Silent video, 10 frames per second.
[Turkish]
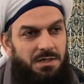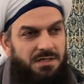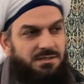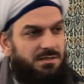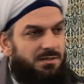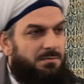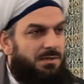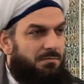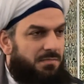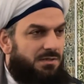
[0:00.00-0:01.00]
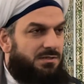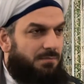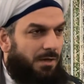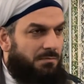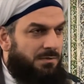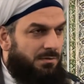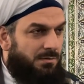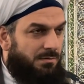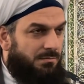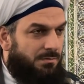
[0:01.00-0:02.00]
Hissedebilen birisi var mı?
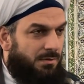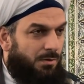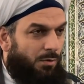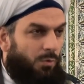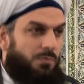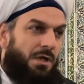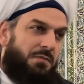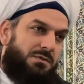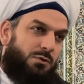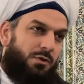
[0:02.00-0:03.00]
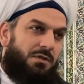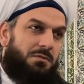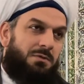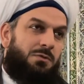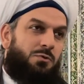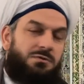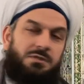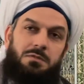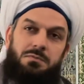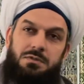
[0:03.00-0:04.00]
Onlar bize öğretebilir,
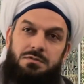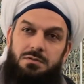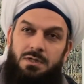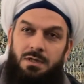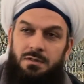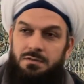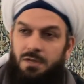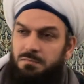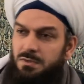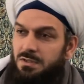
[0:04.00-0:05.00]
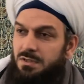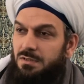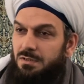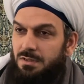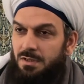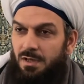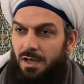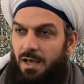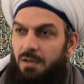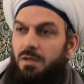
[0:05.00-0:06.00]
gösterebilir. Tabii ki
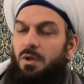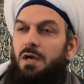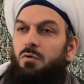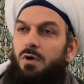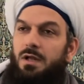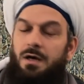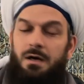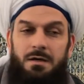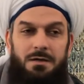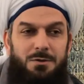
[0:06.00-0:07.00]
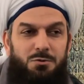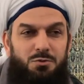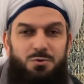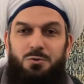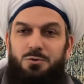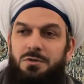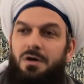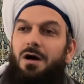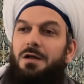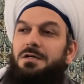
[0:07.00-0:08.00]
ev evvela ruhun
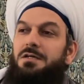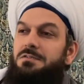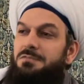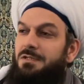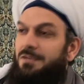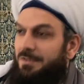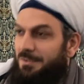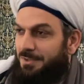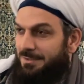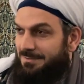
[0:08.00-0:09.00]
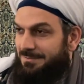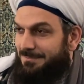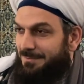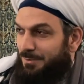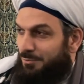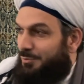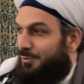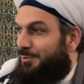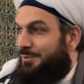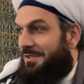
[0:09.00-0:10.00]
halikinden alacaksın.
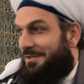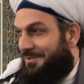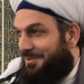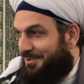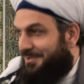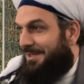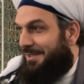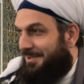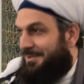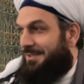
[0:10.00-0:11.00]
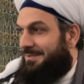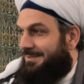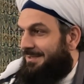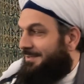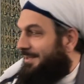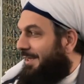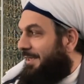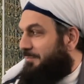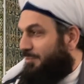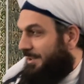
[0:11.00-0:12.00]
Ruhun yaratıcısından alacaksın nasıl
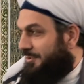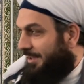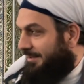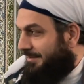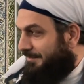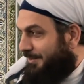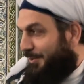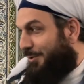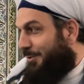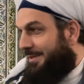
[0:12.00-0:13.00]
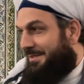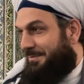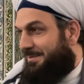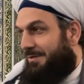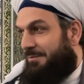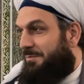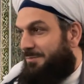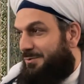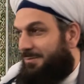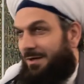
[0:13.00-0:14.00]
hayat bulacağını. O öğretir bize
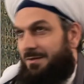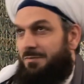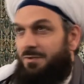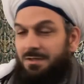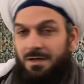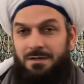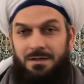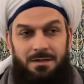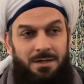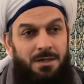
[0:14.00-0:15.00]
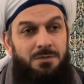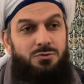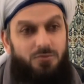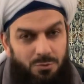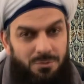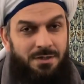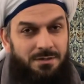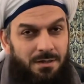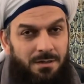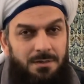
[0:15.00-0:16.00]
Rabbimiz Subhanahu ve Teala. Sonra
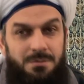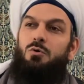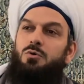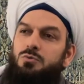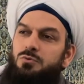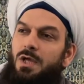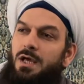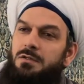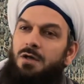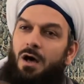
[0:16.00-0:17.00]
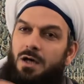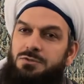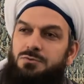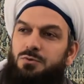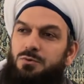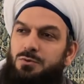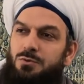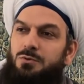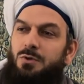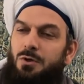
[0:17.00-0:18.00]
da onun en has
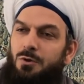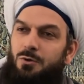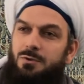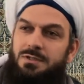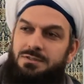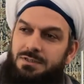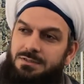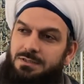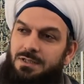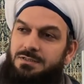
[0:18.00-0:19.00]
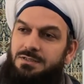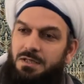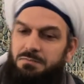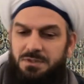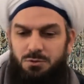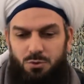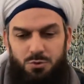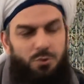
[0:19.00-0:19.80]
kulu öyle silsilesiyle bize yolu